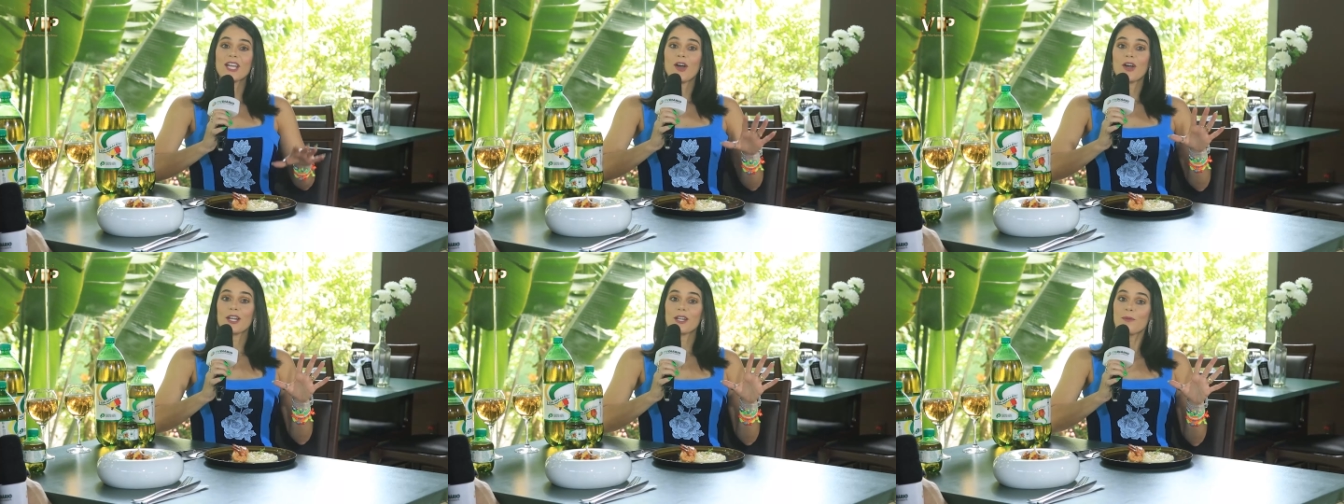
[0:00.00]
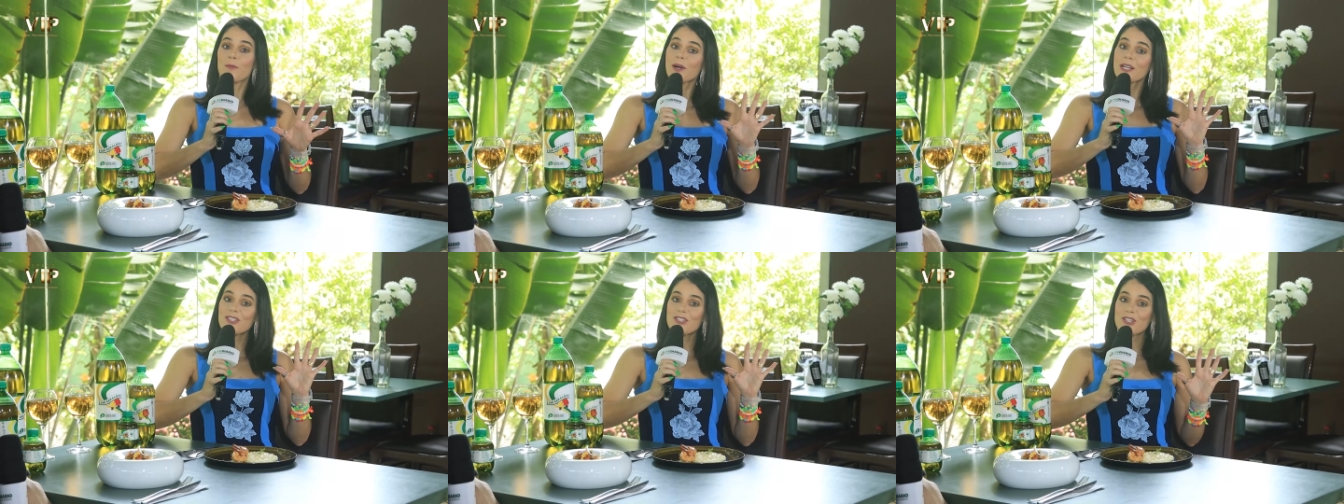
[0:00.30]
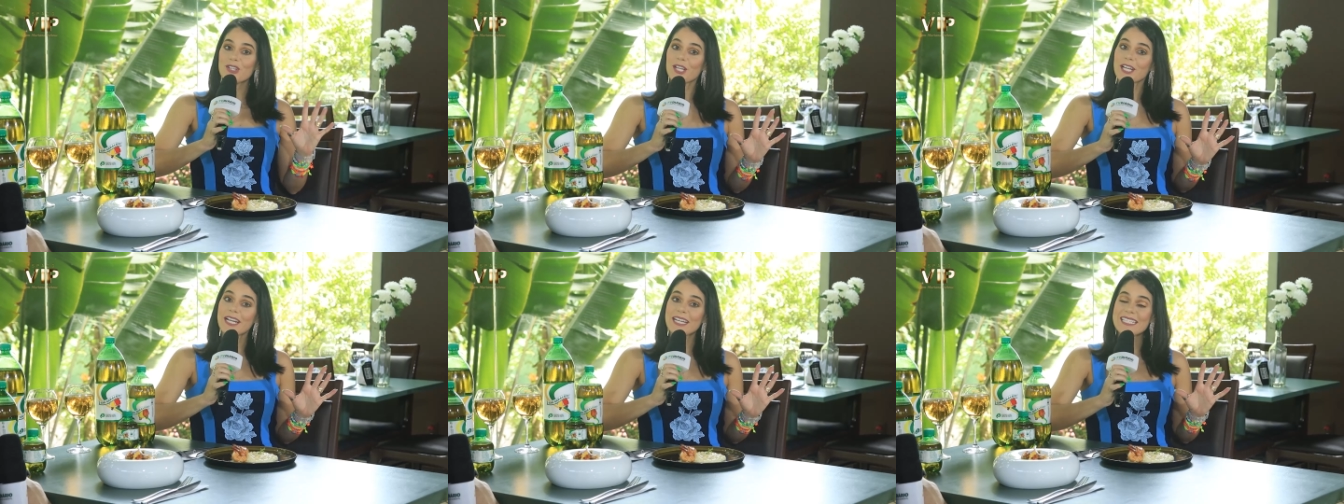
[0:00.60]
E olha, uma
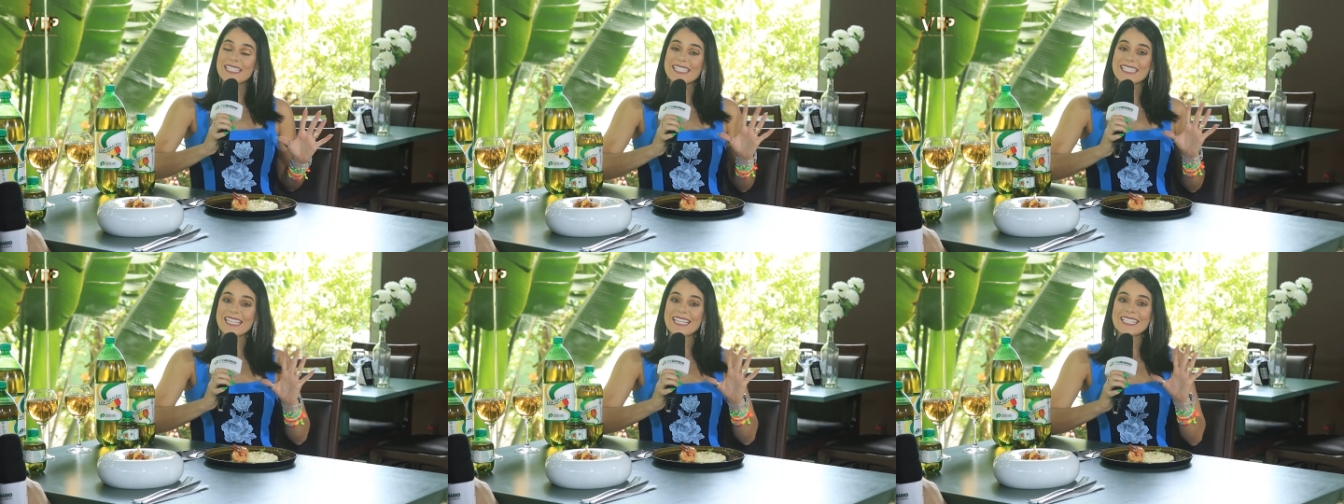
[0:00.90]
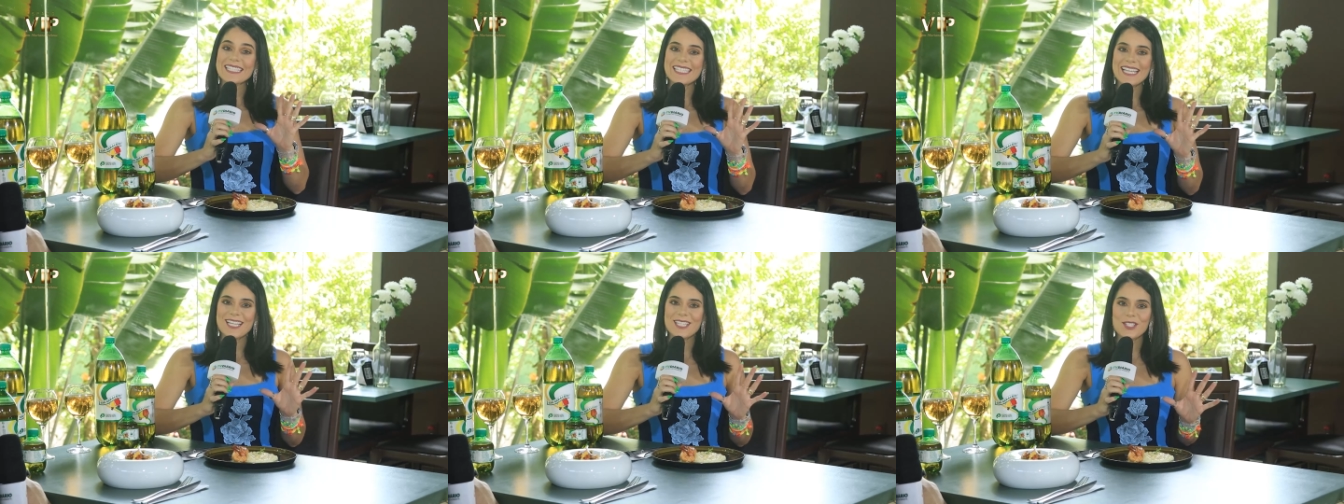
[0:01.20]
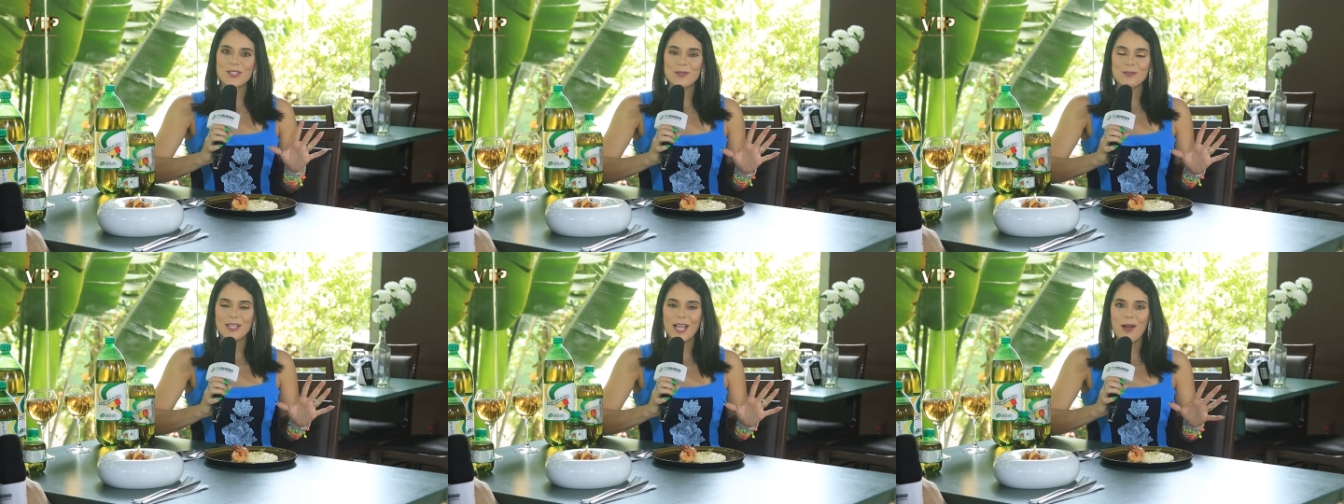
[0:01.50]
dica
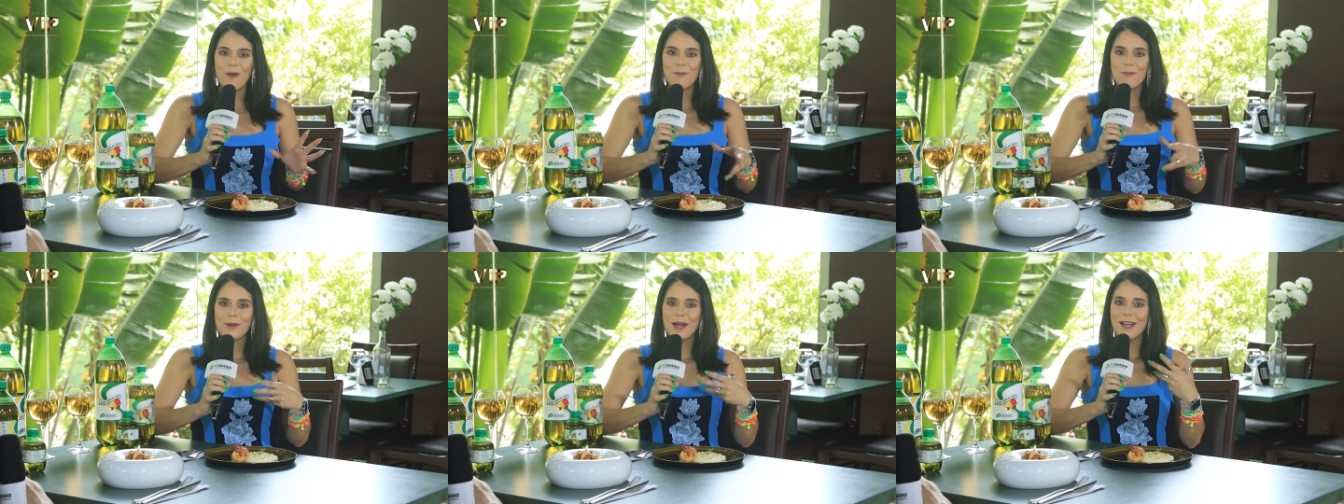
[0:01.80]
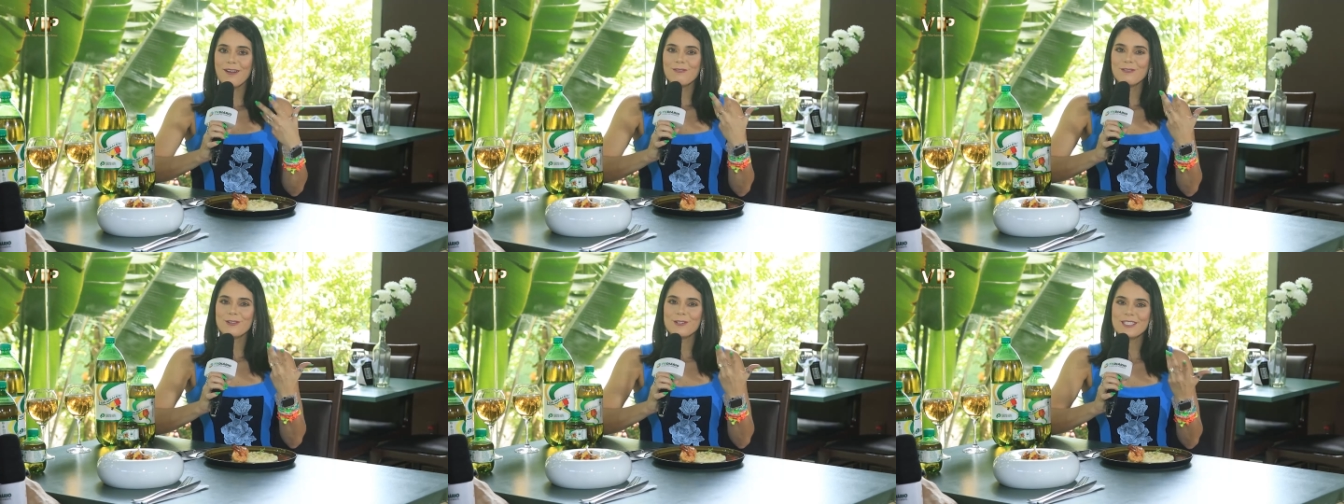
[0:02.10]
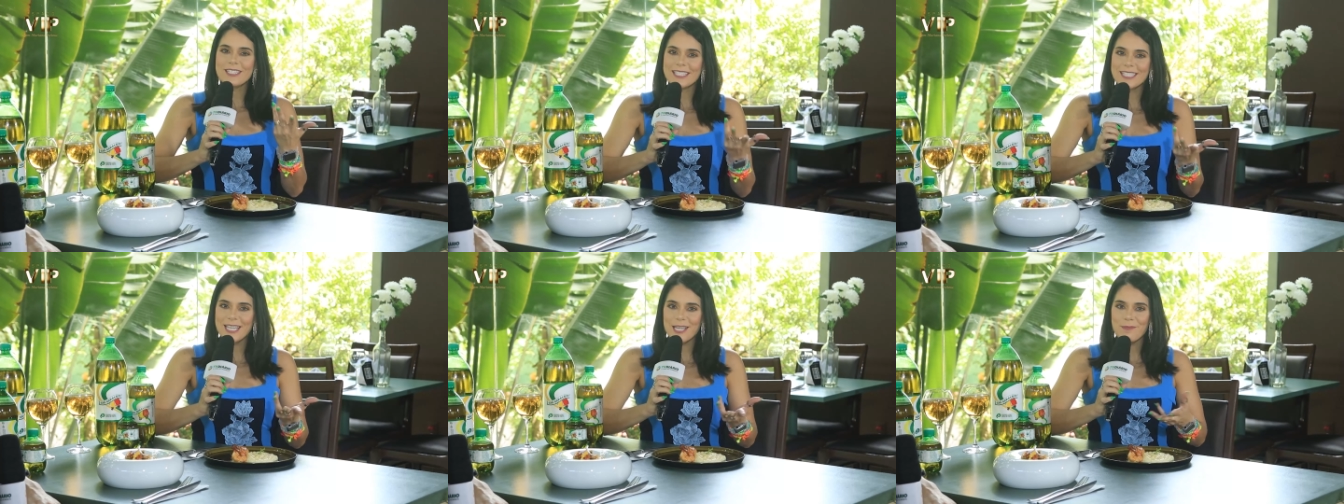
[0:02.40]
sensacional para
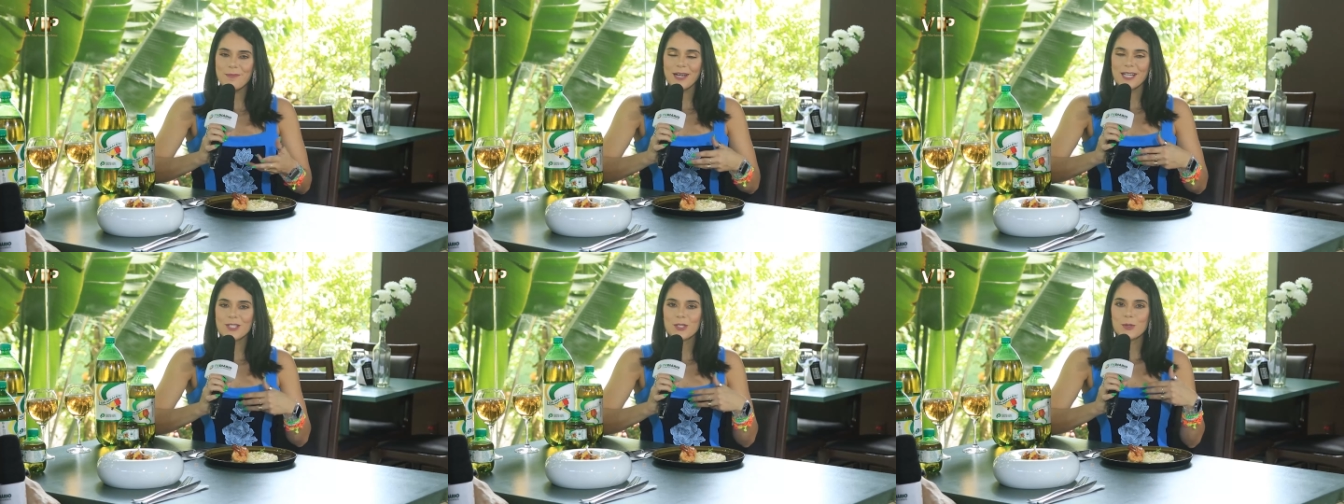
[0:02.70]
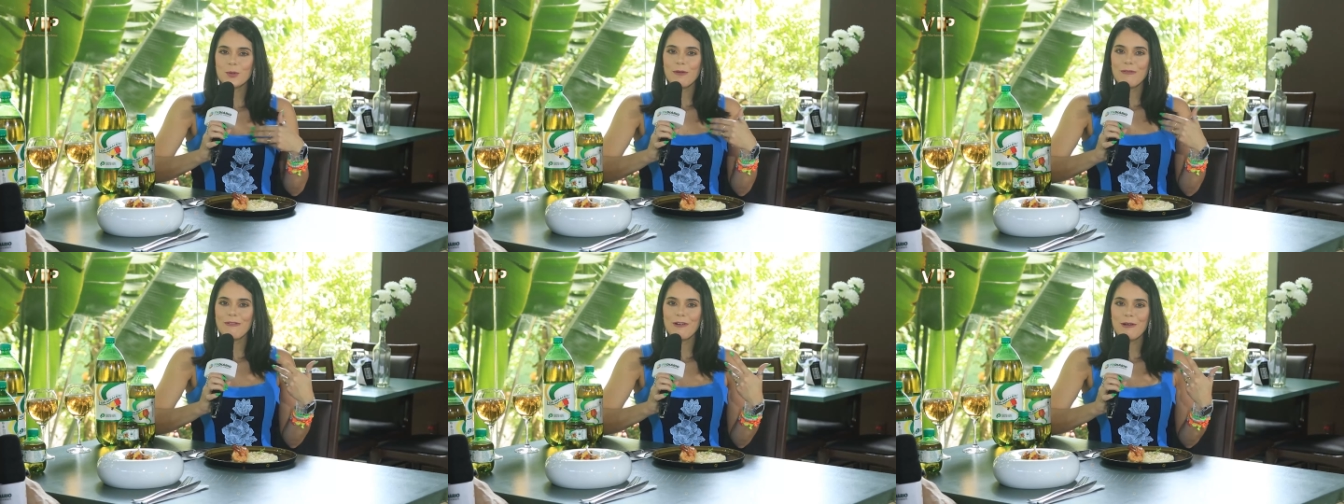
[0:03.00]
você, para sua